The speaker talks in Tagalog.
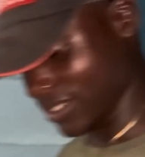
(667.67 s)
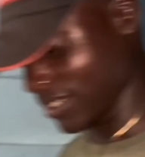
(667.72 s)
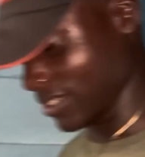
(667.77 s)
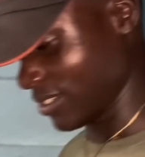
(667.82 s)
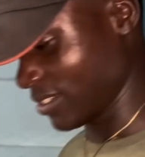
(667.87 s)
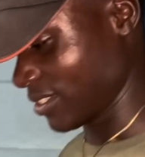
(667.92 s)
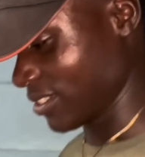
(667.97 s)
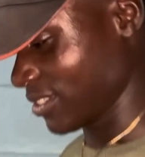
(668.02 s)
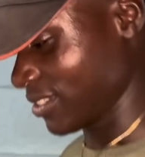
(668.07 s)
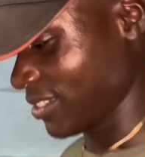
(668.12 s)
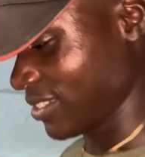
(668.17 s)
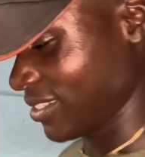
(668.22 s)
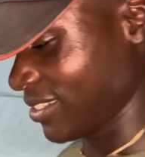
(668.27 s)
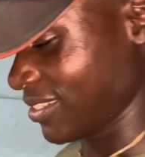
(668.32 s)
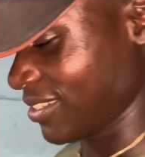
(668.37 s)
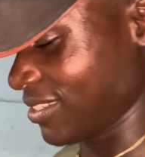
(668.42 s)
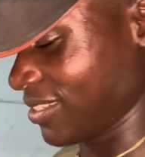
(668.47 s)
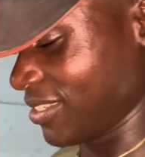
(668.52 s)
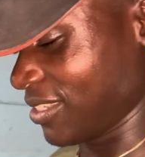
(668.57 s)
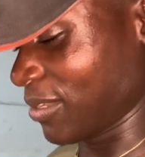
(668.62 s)

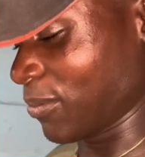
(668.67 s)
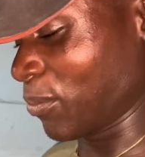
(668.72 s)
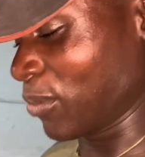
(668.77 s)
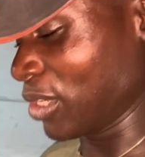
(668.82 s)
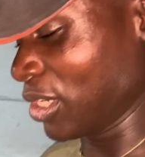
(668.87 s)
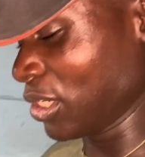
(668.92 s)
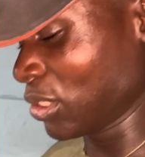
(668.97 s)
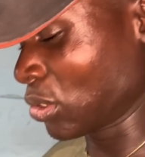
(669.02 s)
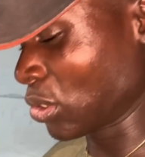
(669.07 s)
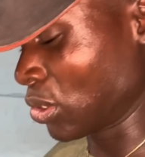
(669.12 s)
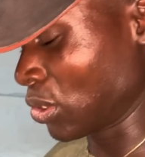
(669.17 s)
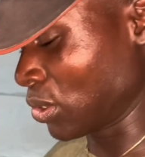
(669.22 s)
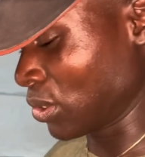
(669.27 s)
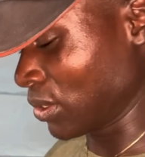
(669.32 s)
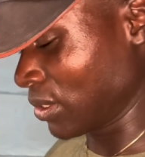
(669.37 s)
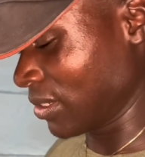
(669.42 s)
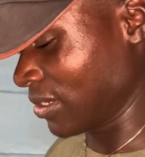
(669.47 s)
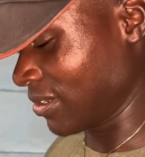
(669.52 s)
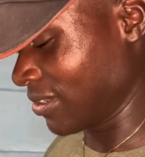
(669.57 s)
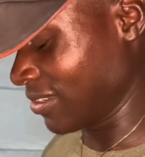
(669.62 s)
ipirito. Ipirito.
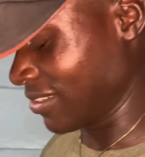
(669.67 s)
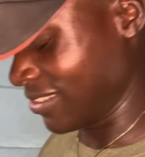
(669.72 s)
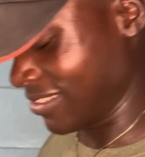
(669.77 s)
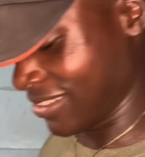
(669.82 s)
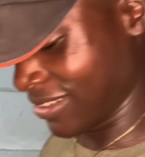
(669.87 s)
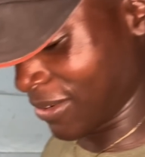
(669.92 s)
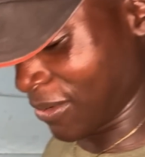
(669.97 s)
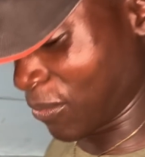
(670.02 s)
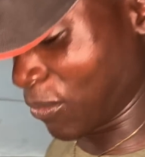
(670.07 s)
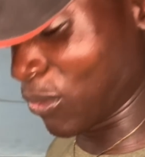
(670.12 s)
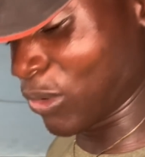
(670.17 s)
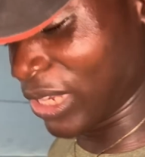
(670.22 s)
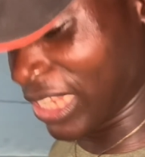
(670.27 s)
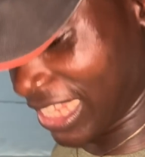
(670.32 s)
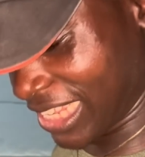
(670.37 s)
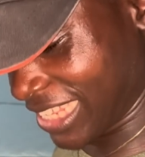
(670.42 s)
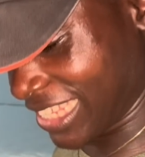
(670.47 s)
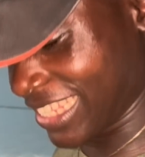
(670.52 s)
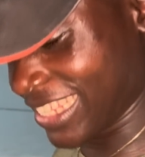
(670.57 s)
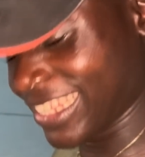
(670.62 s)
Pule. Pule.
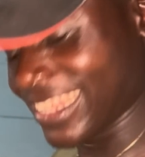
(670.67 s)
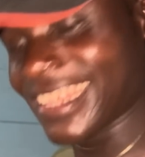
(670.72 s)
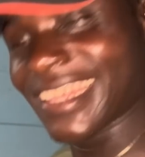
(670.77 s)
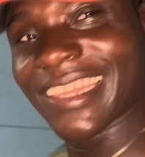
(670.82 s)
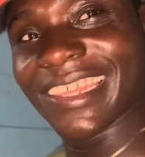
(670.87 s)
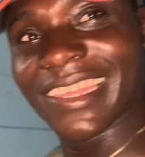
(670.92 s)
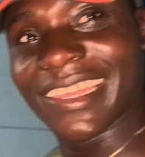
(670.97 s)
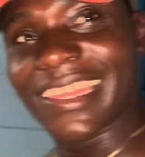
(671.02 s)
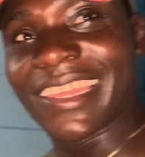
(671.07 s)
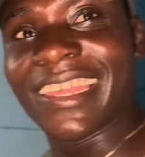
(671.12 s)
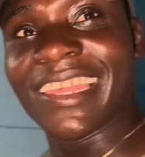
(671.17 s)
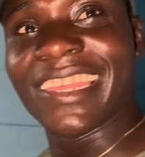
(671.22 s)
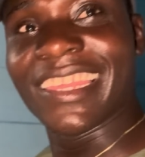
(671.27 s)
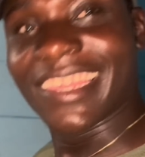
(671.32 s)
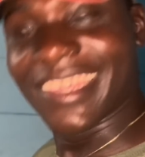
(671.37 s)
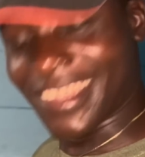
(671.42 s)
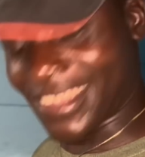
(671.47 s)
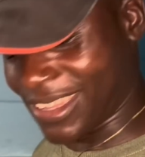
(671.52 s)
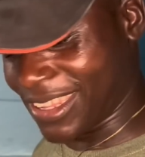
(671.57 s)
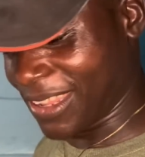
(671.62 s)

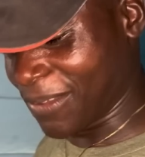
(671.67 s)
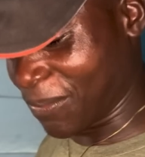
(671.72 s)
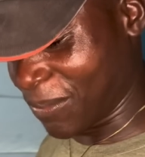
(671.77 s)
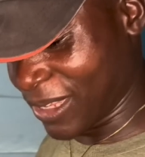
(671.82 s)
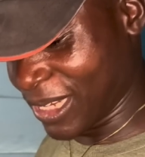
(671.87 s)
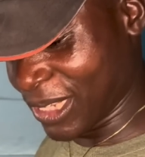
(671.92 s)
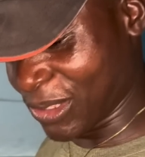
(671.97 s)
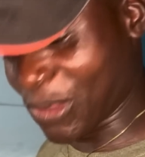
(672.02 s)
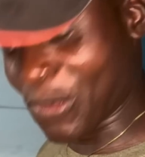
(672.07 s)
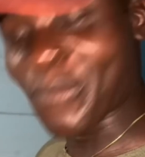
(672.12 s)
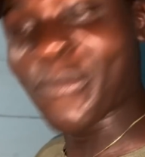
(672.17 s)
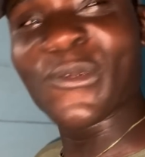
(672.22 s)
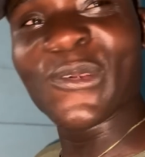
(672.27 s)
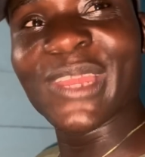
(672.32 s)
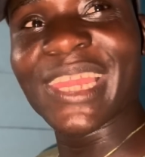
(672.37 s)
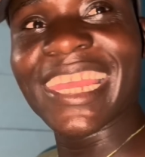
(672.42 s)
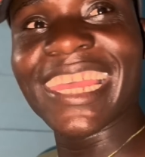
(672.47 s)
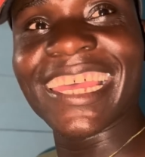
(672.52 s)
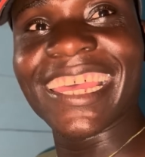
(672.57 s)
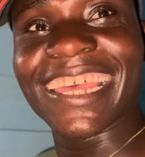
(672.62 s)
Ipirito. Ipirito,
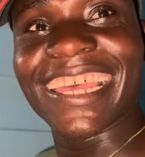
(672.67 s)
pule.